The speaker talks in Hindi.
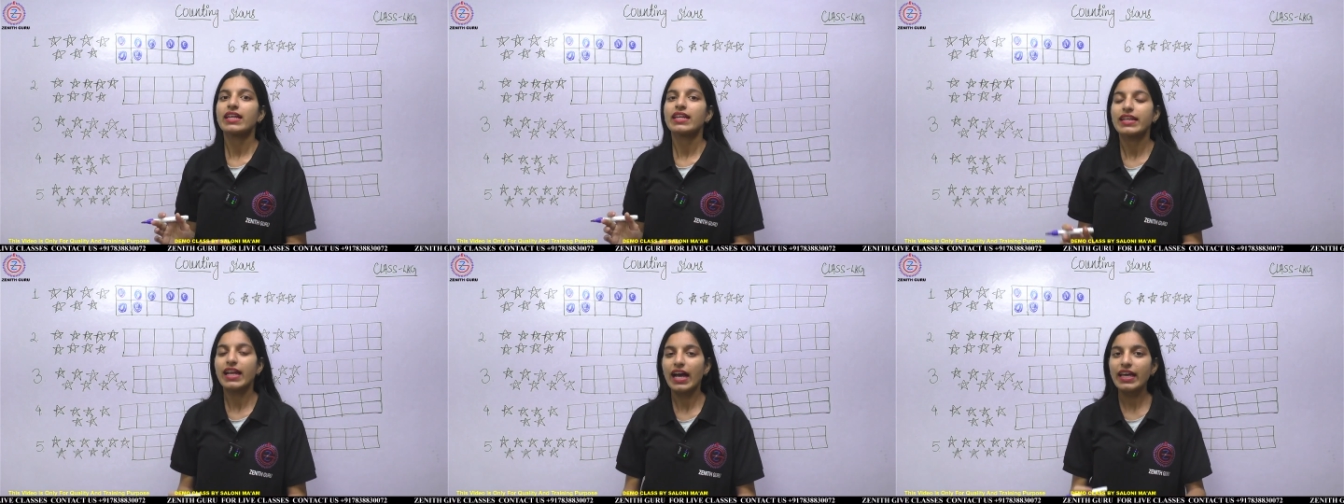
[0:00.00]

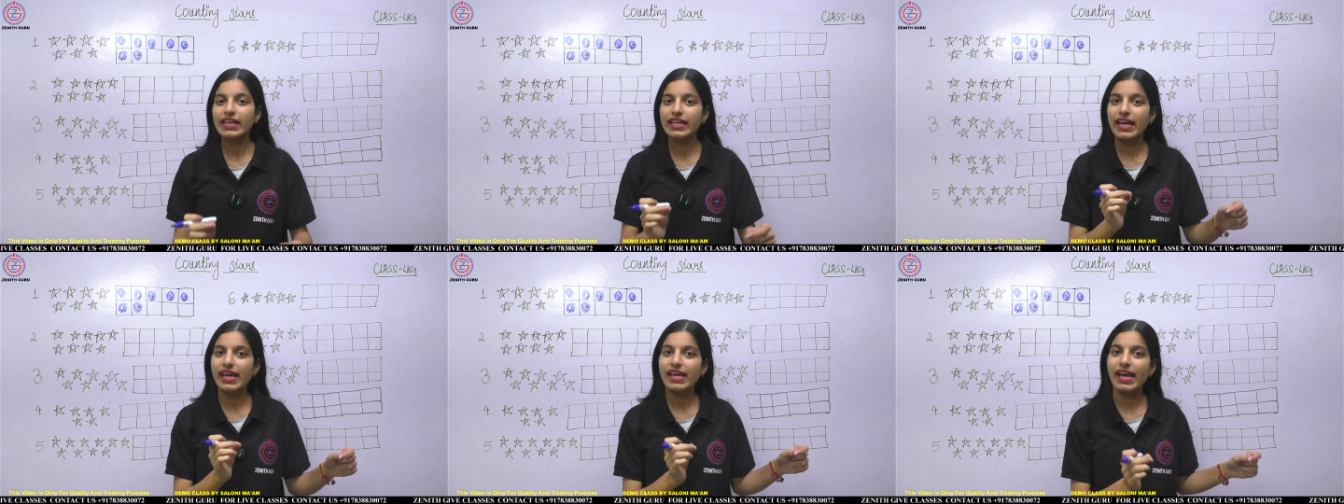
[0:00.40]
ना ही
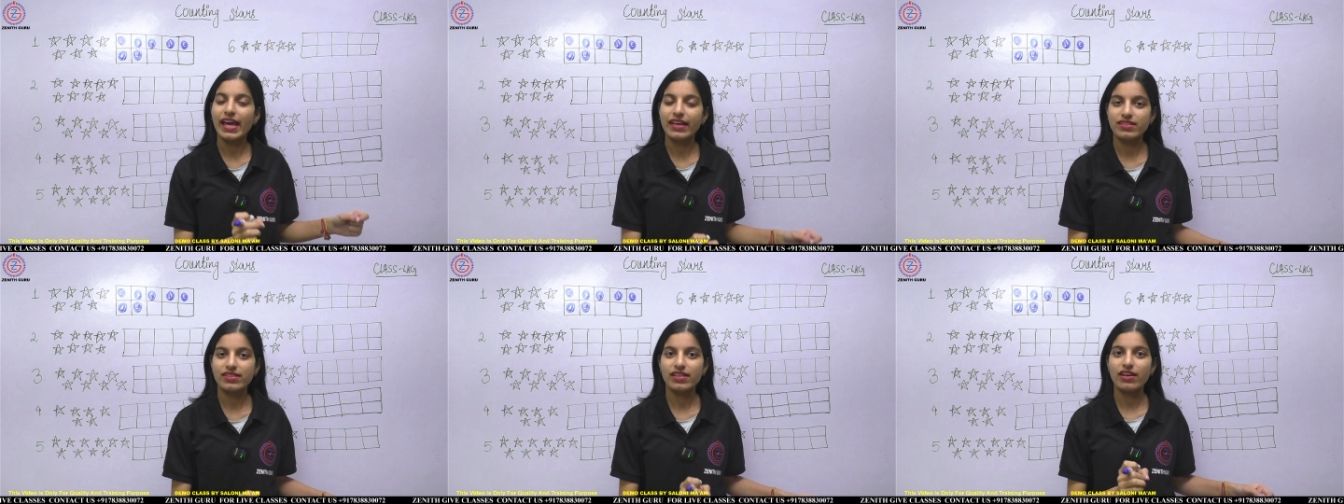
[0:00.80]
एक
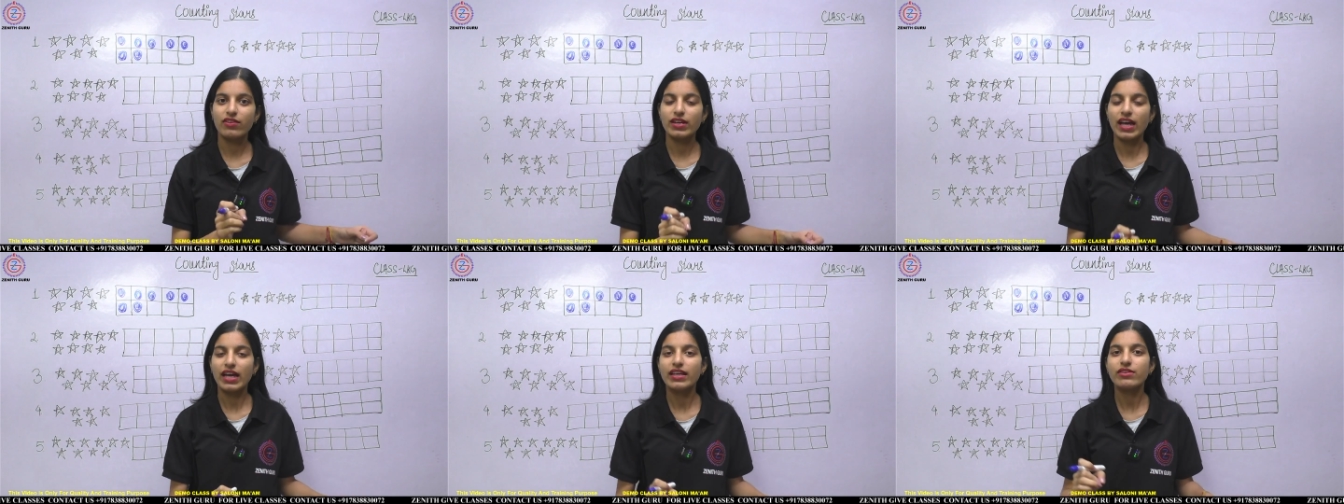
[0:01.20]
एक्स्ट्रा और
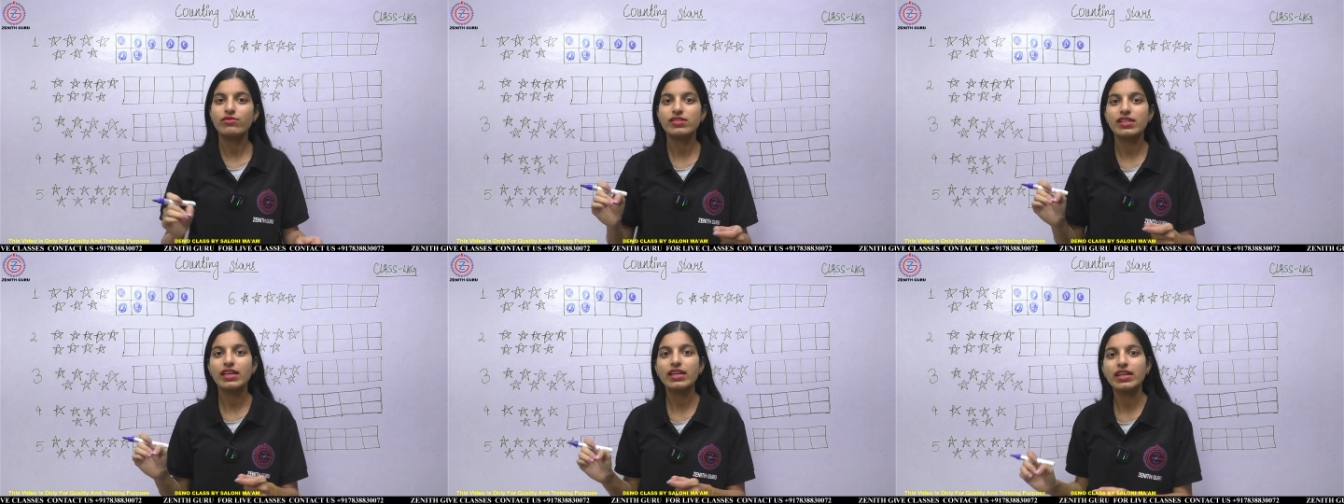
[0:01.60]
ना ही
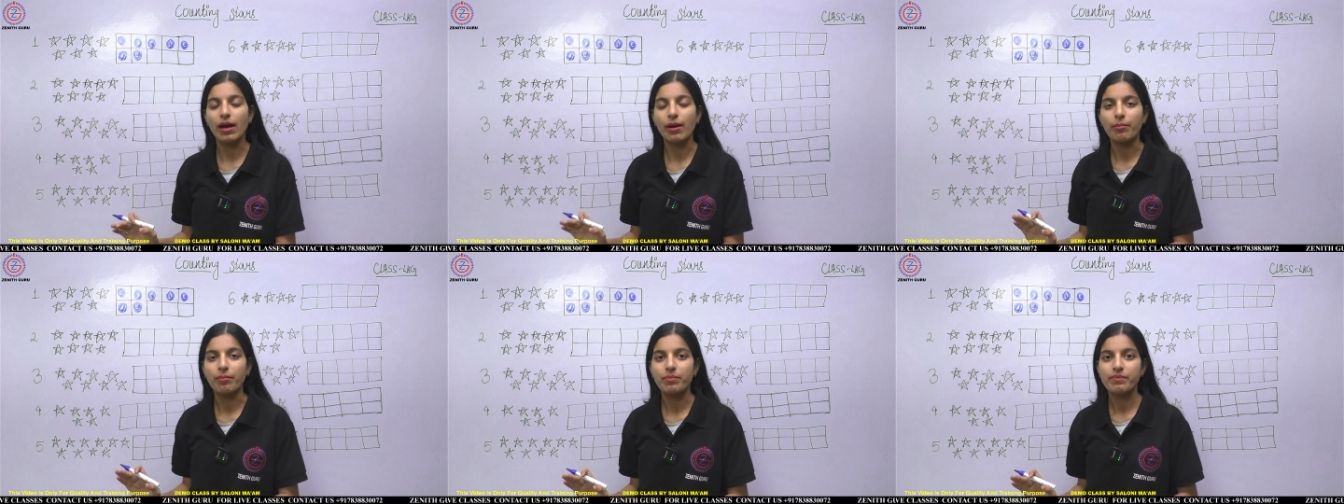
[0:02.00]
उससे
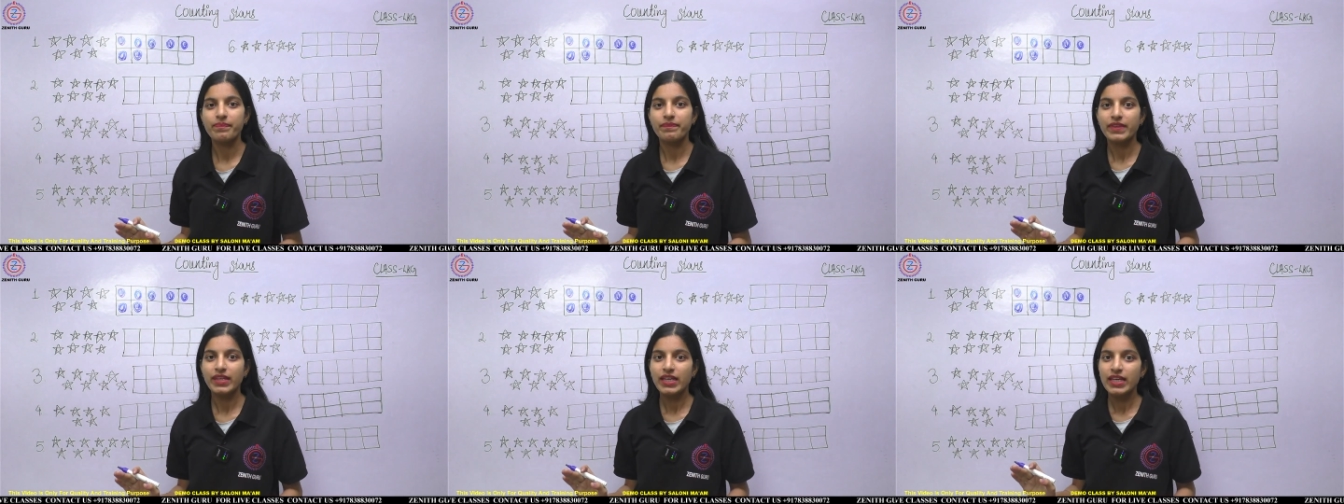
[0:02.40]
कम
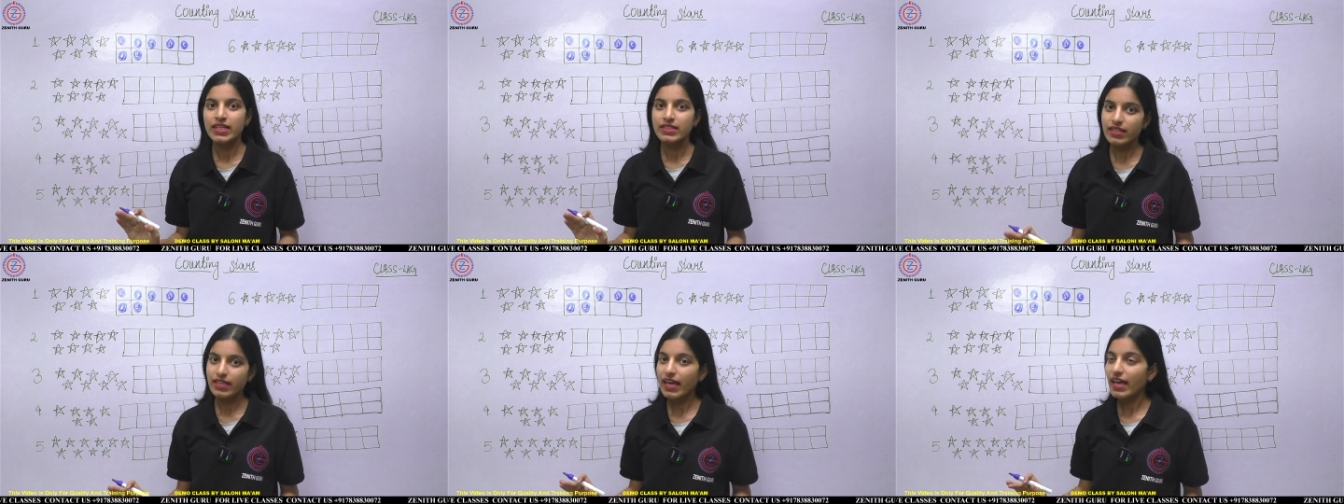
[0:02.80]

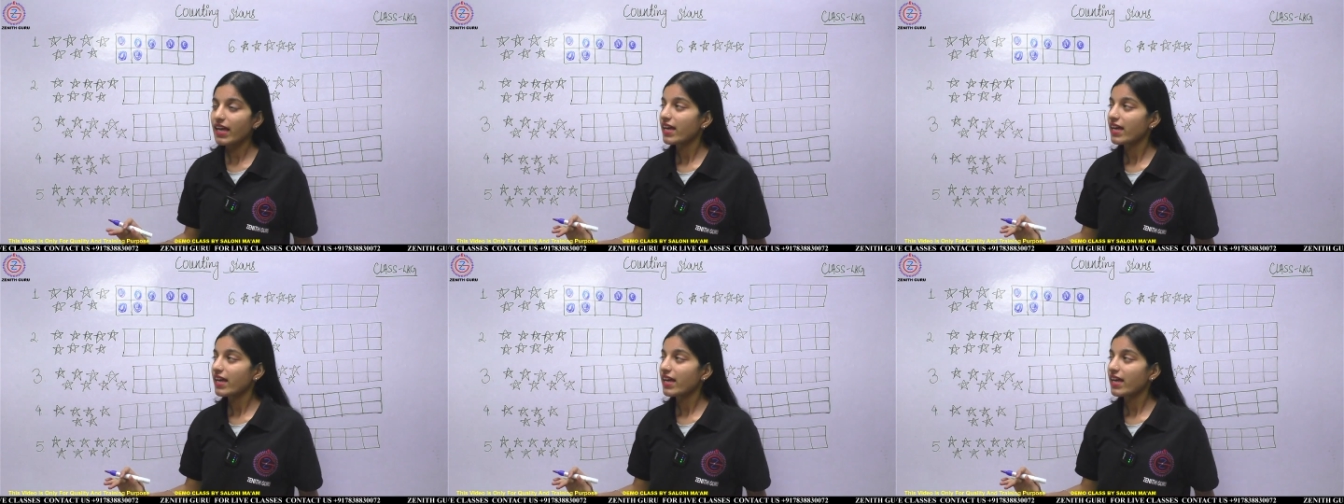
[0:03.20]
ठीक है